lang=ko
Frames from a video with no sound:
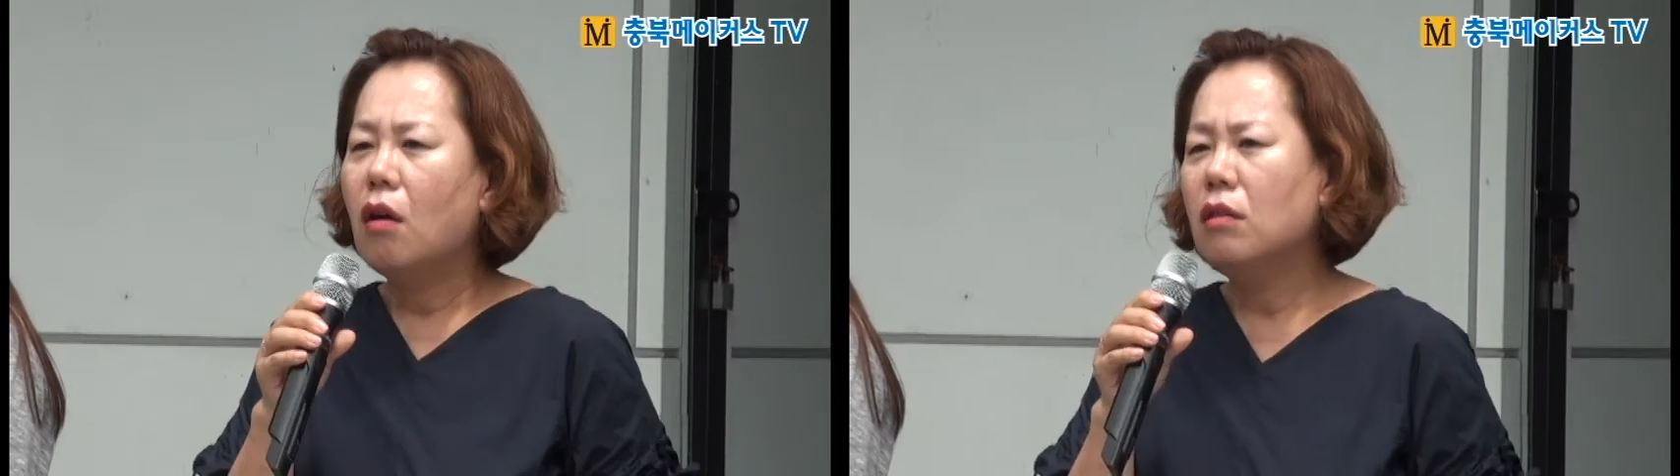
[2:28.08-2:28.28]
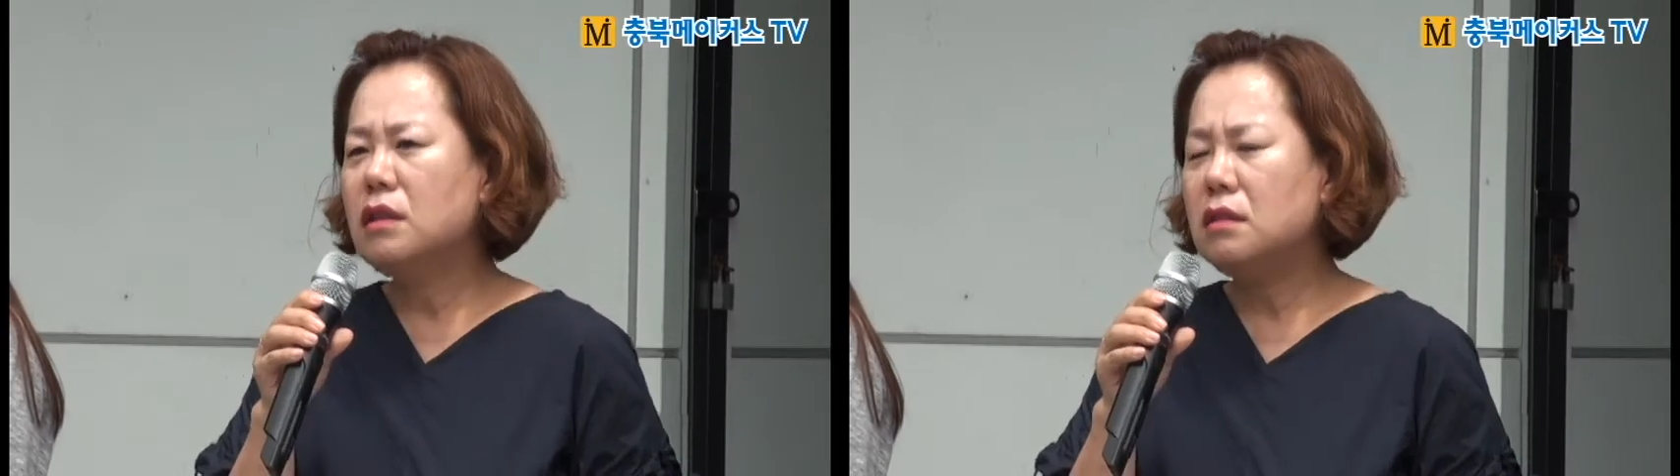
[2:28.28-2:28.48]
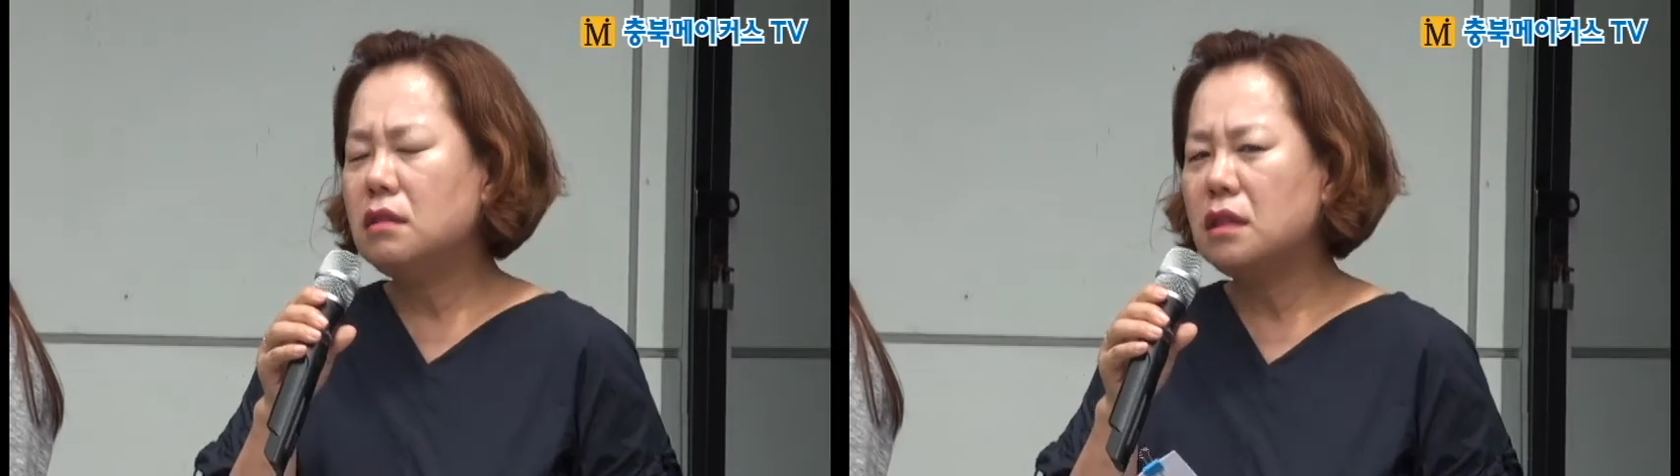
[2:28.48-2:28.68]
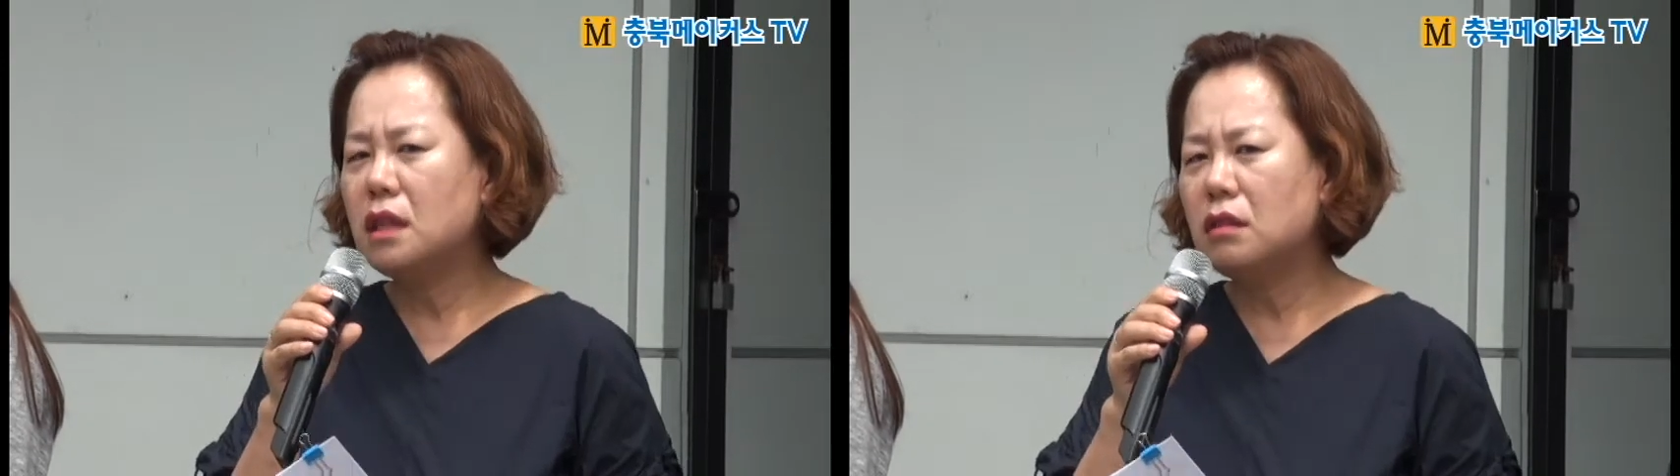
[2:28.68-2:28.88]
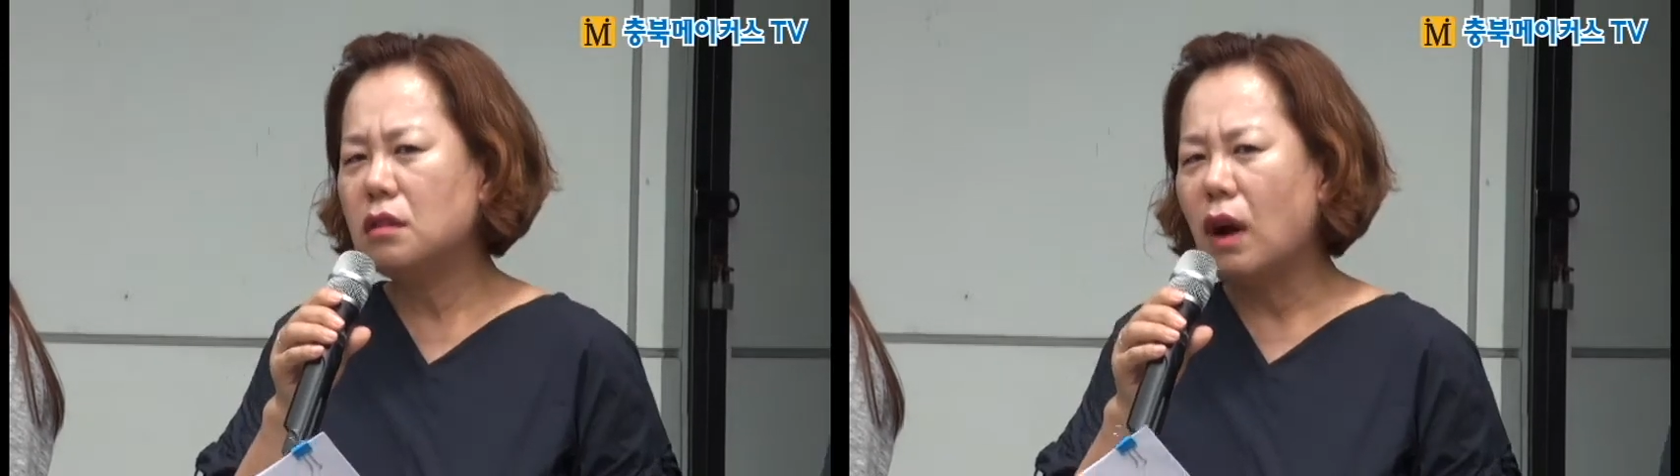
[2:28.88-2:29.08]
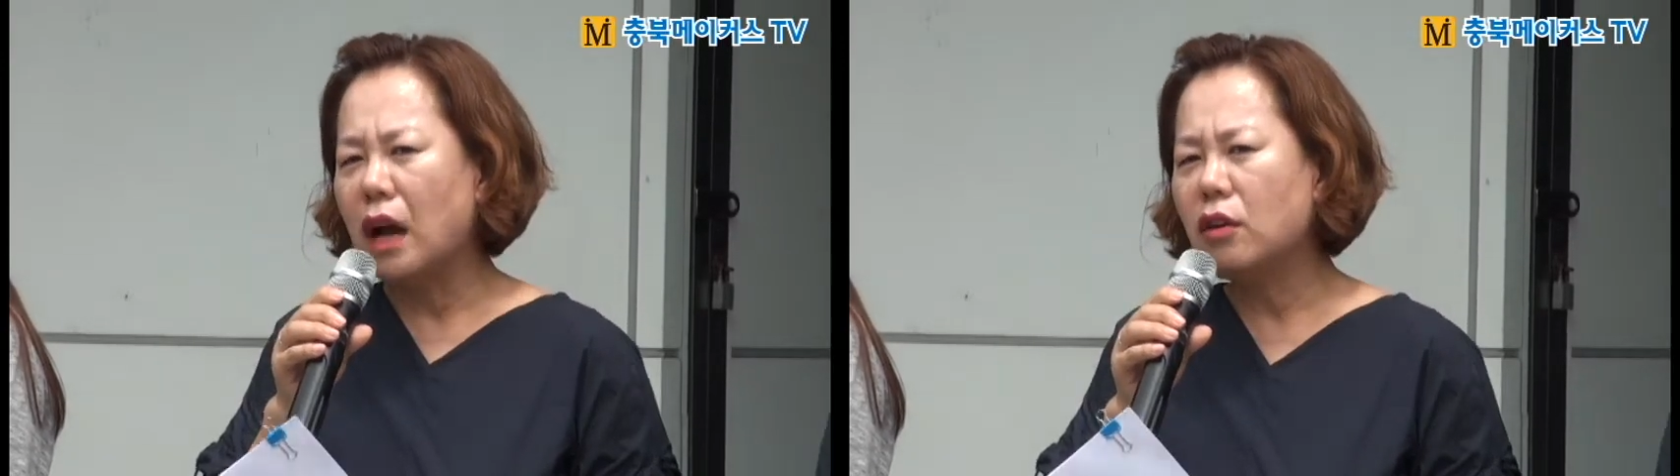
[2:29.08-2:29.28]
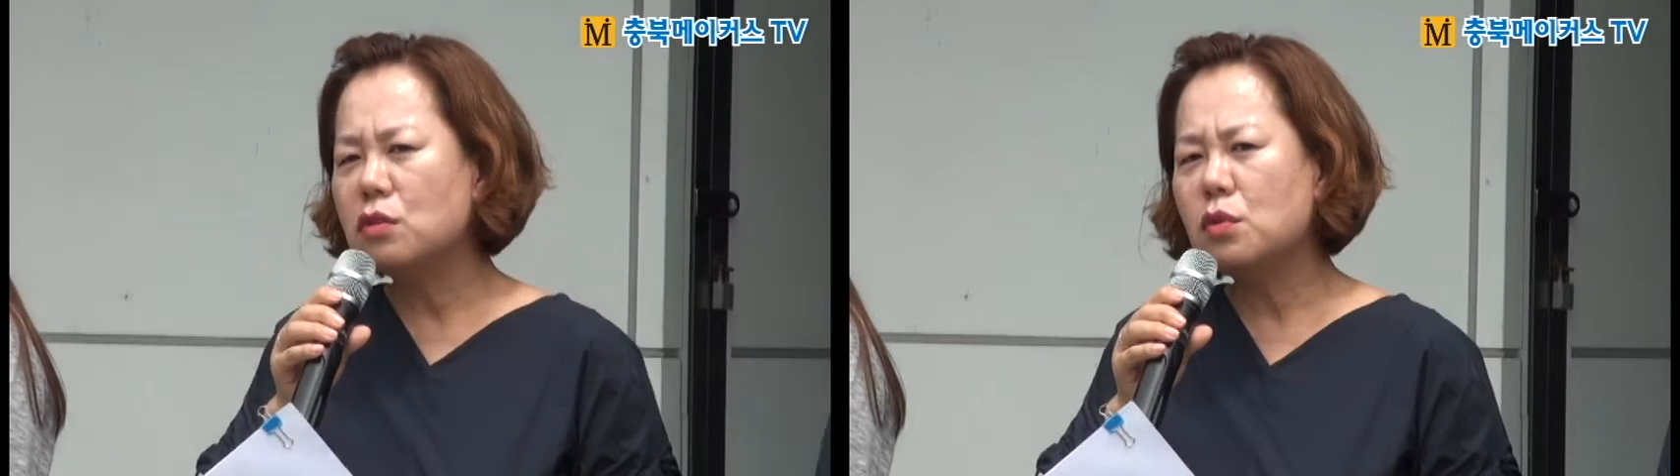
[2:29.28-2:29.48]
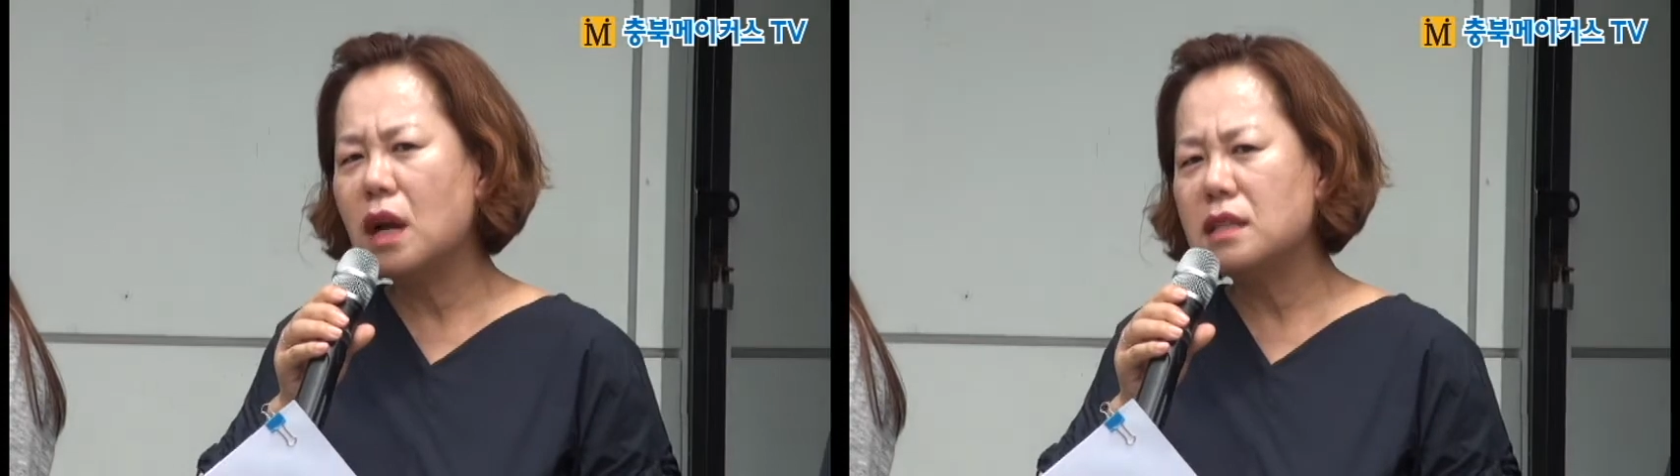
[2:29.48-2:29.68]
어찌됐든
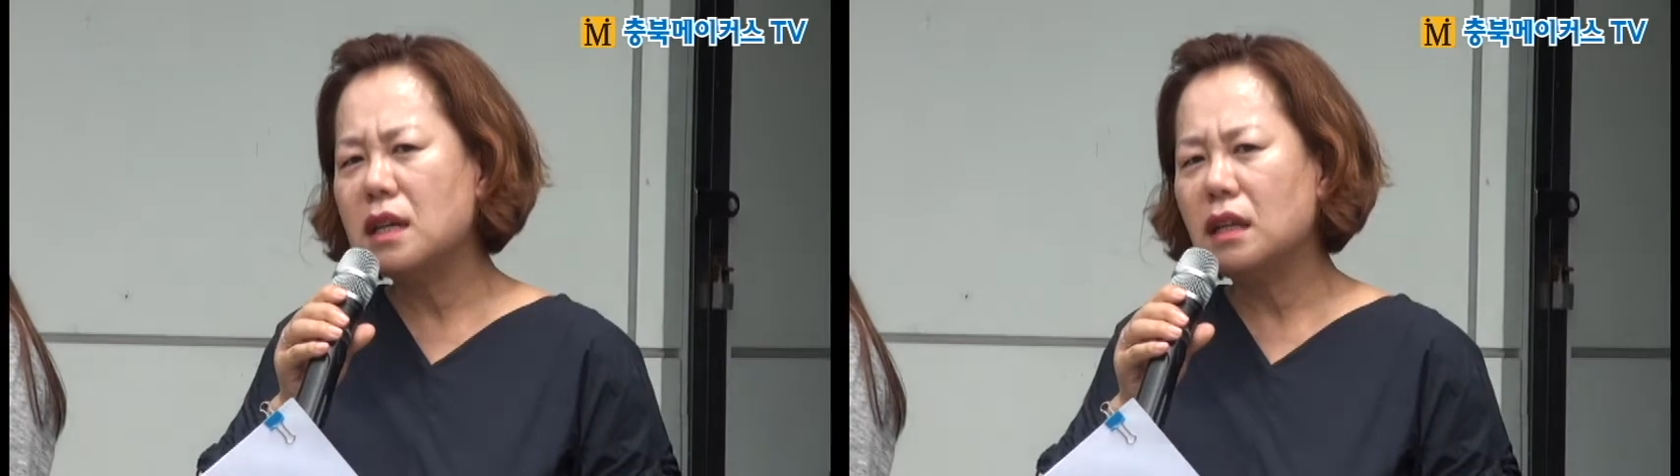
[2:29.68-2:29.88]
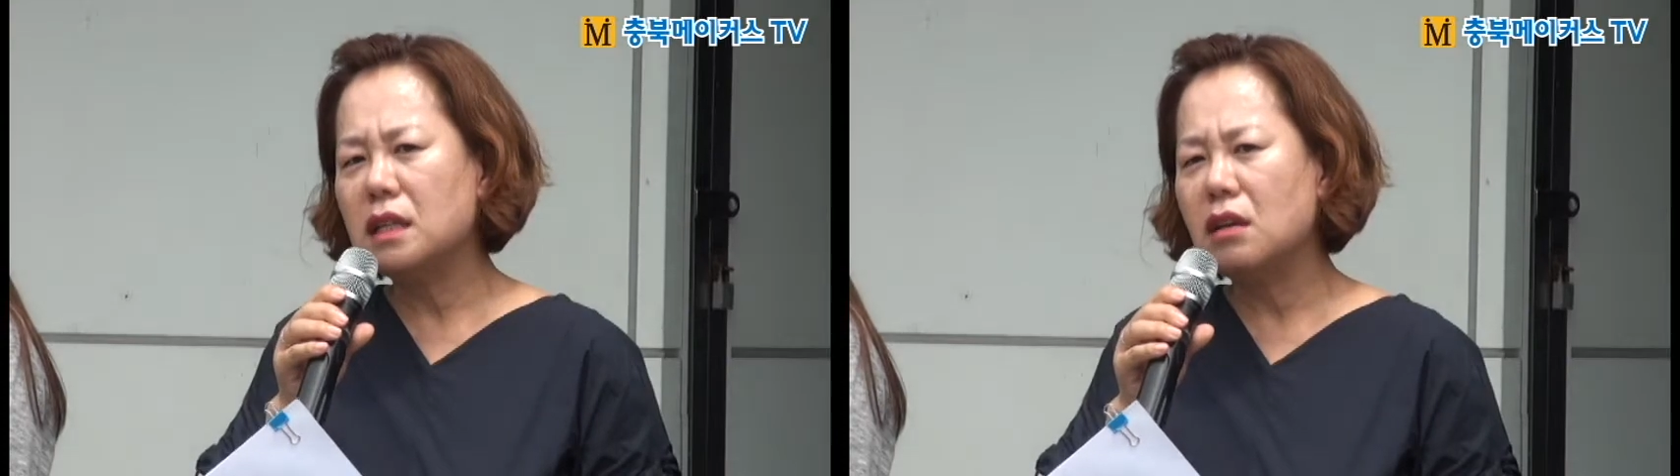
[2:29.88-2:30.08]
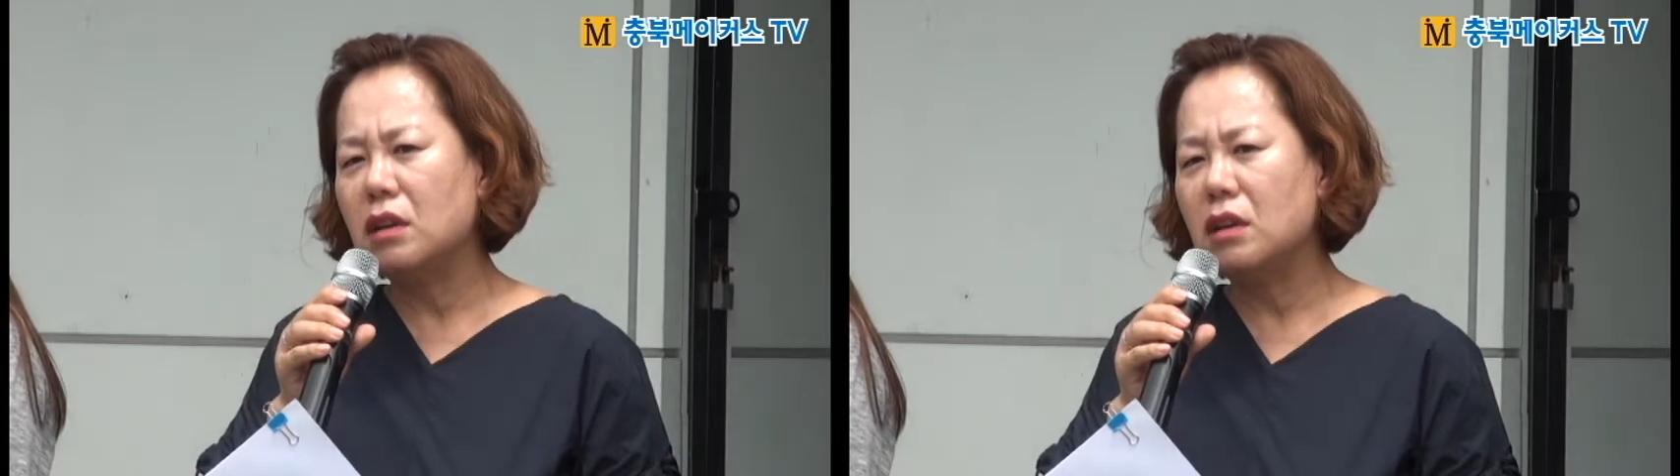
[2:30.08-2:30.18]
광역소각장에서